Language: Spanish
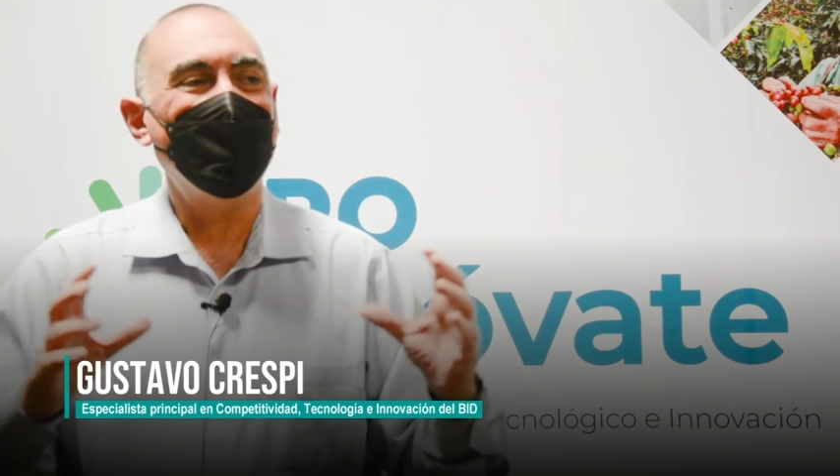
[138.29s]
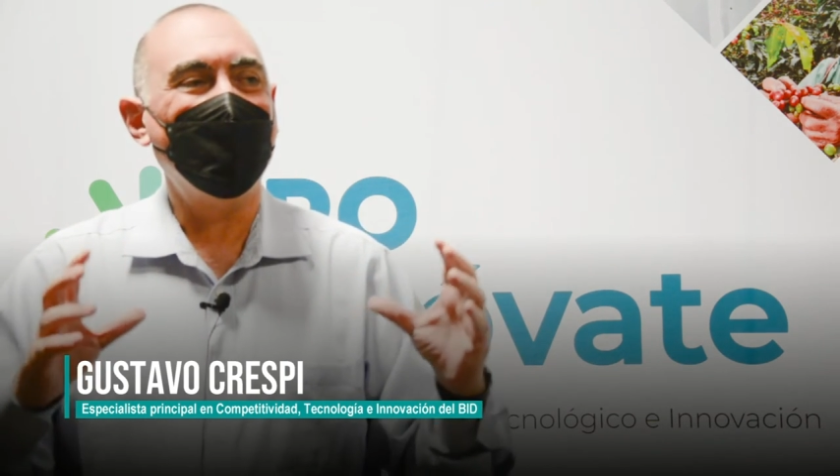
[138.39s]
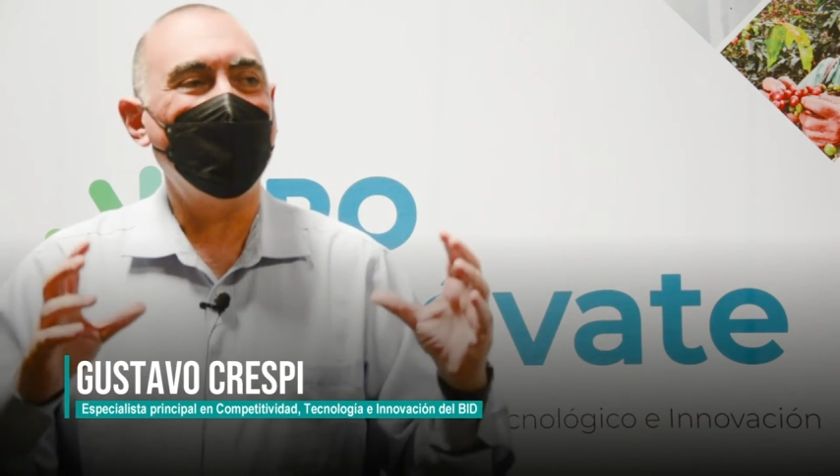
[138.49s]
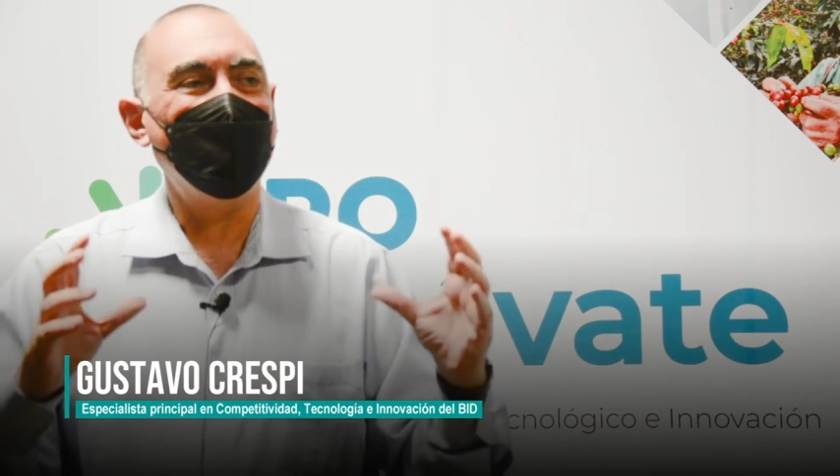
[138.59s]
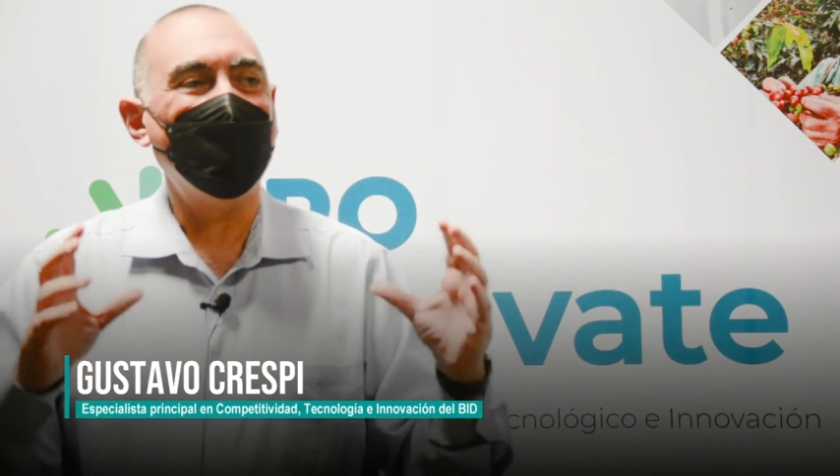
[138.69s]

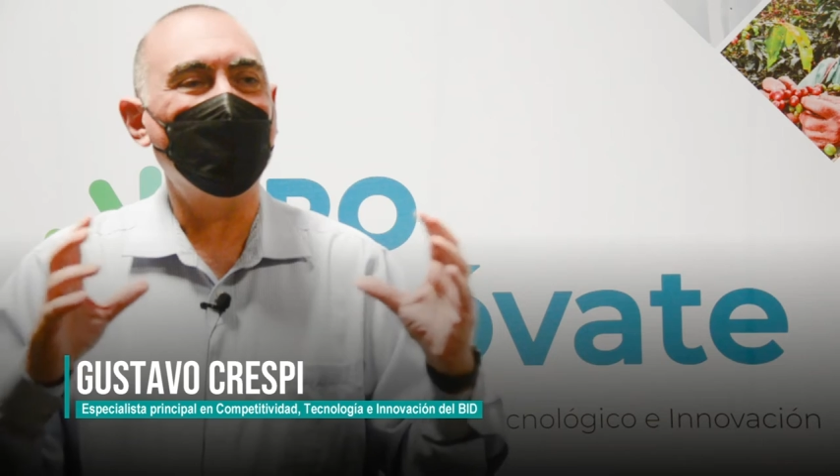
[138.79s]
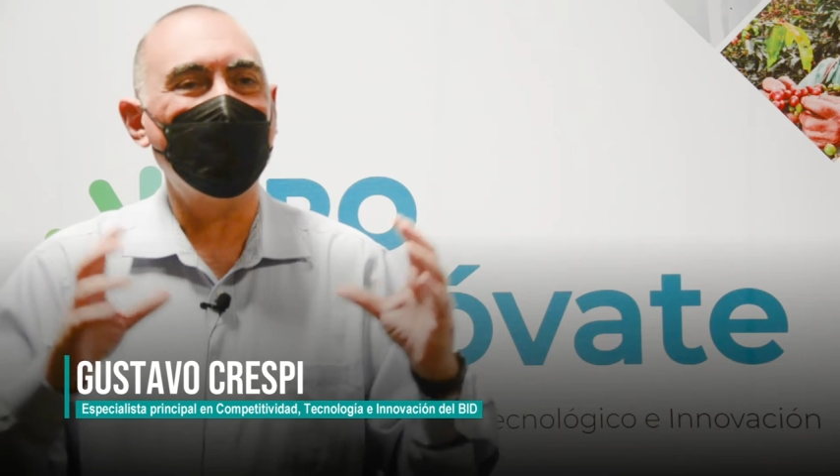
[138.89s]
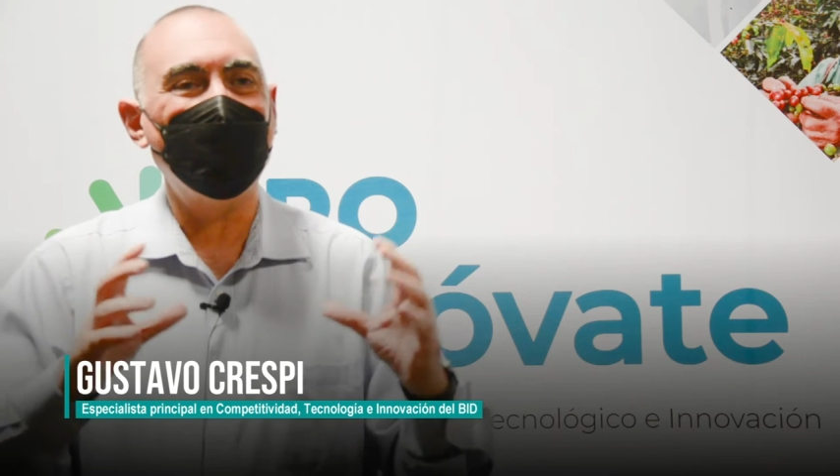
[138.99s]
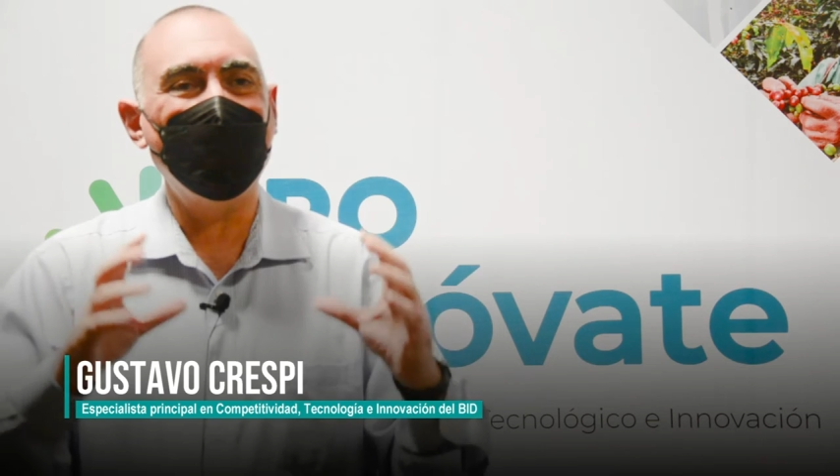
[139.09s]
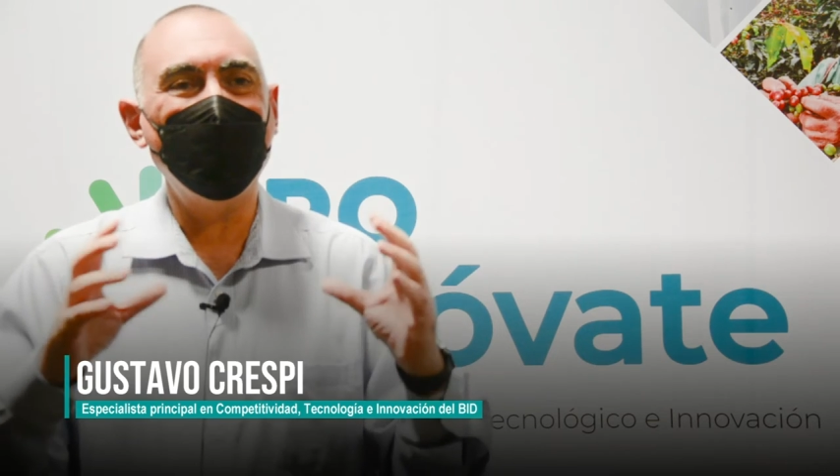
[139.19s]
eh,
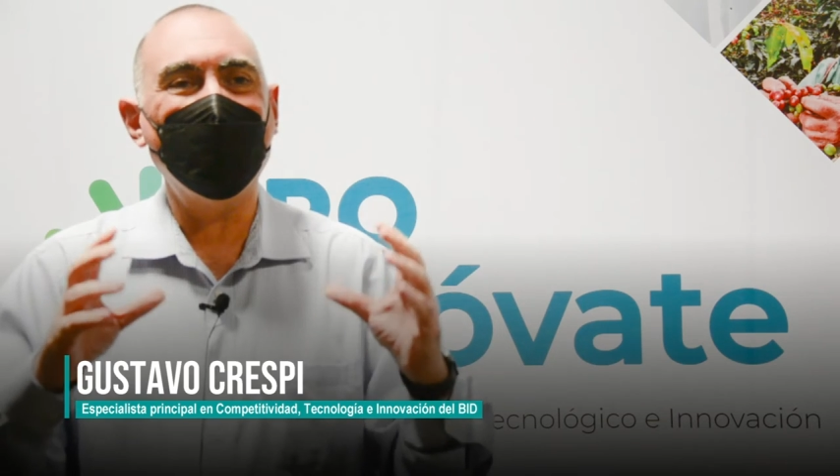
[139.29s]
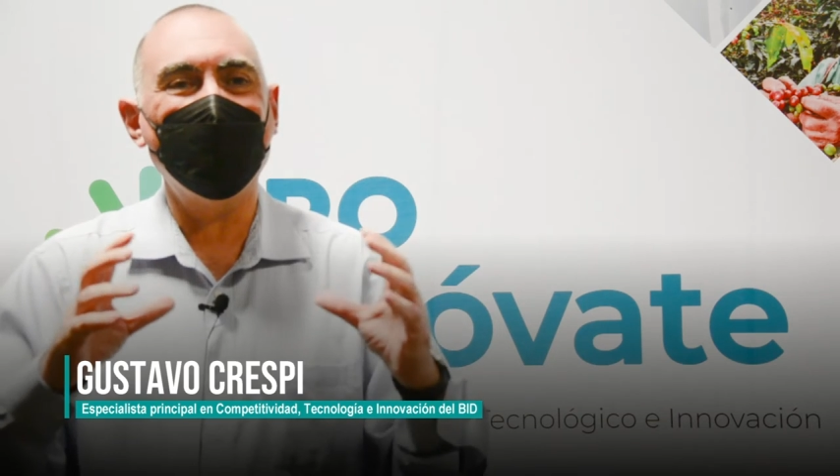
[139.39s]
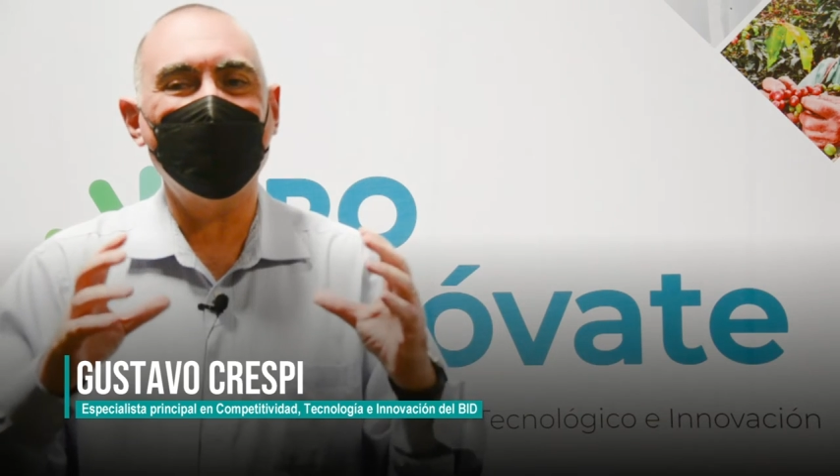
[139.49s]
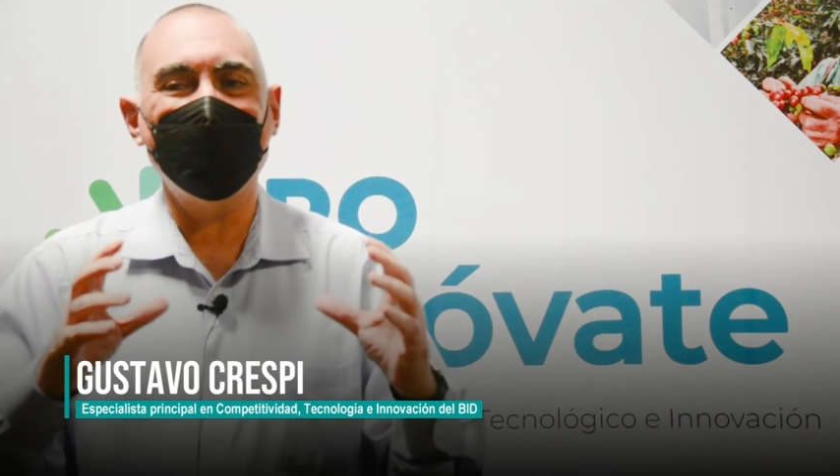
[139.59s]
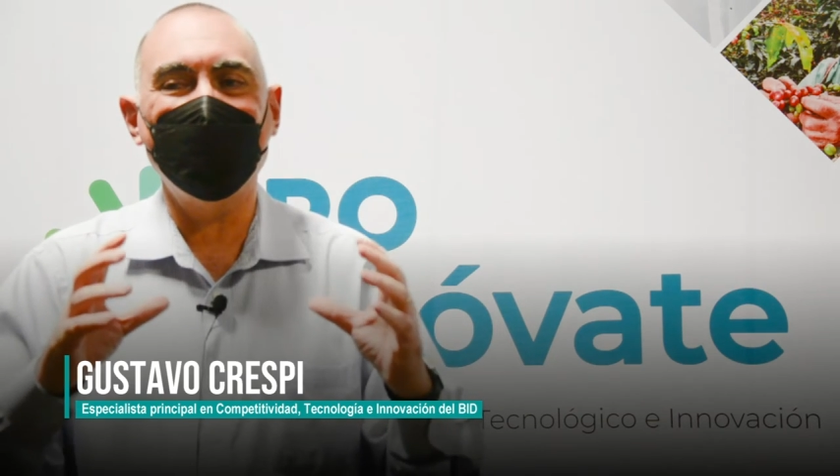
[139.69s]
ecosistemas que
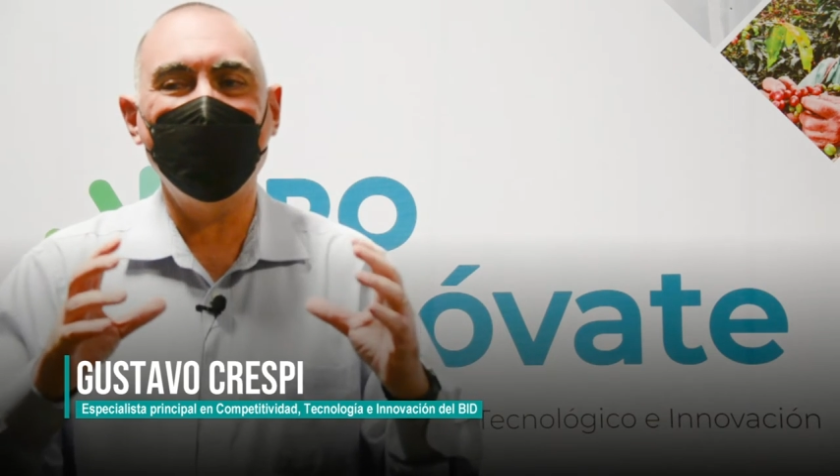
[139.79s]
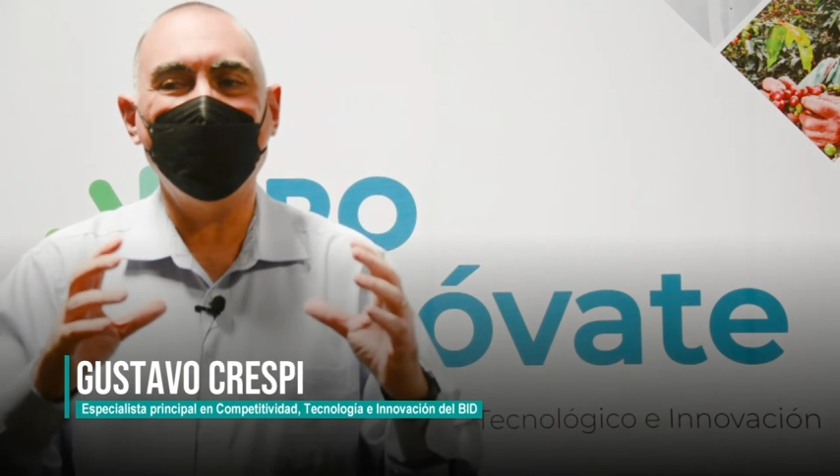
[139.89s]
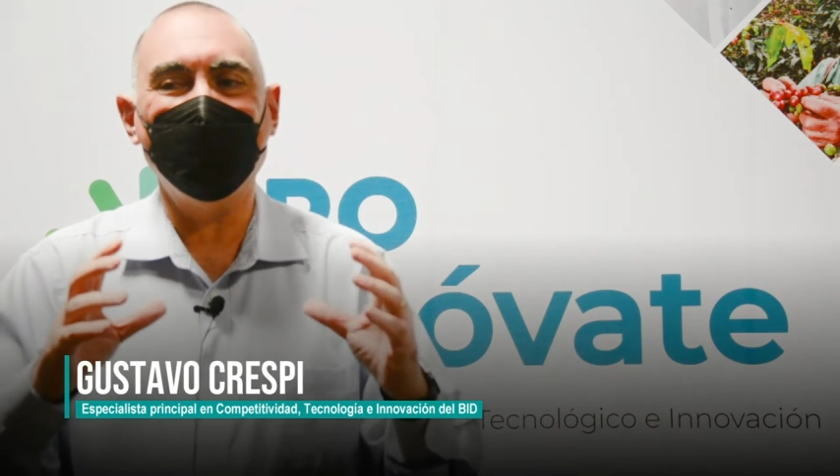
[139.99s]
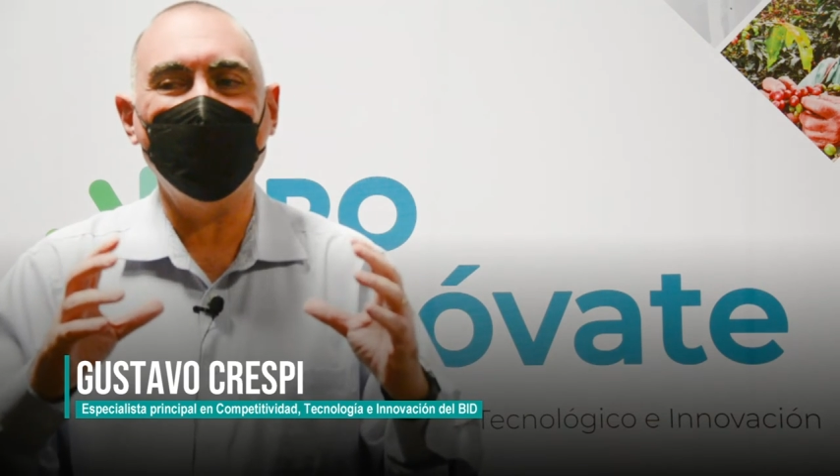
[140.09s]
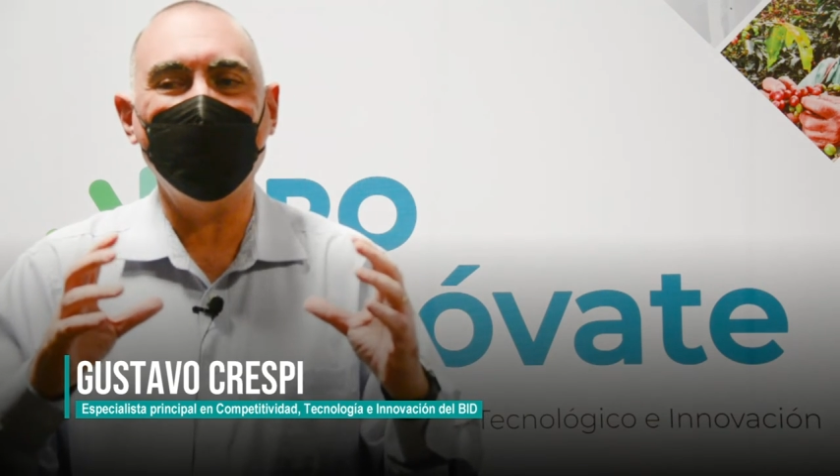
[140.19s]
sean
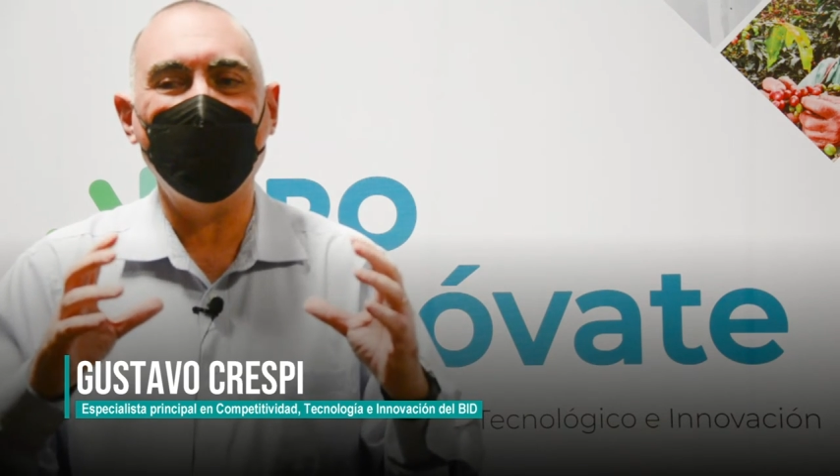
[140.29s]
eh,